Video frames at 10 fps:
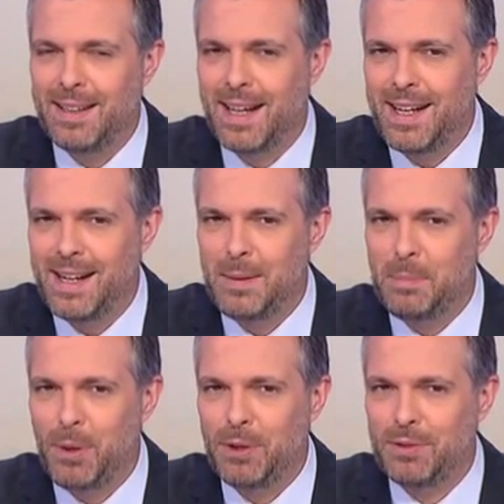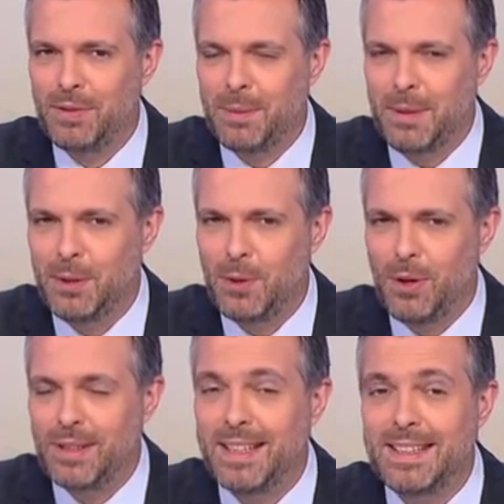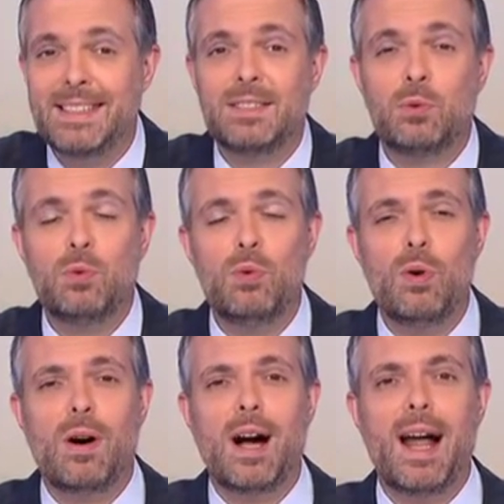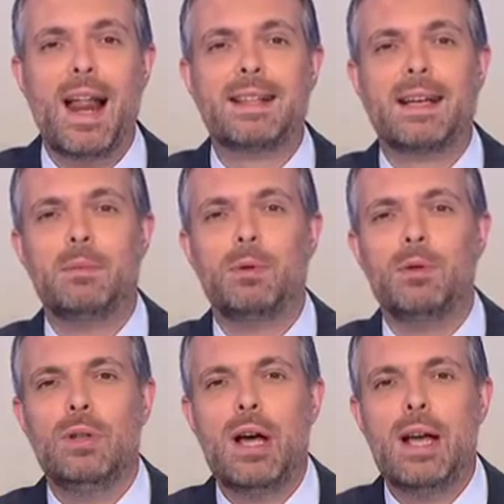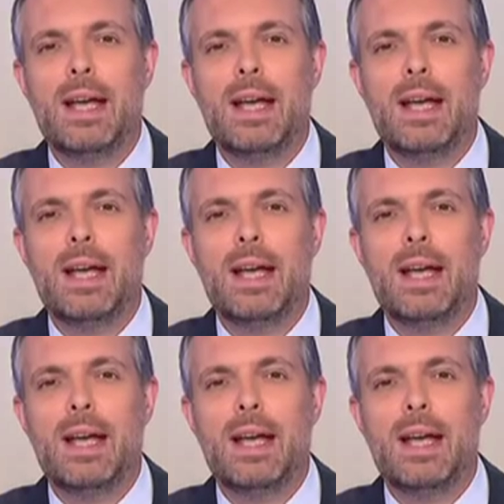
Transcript: derrière les portes fermées que lors des discours à la tribune.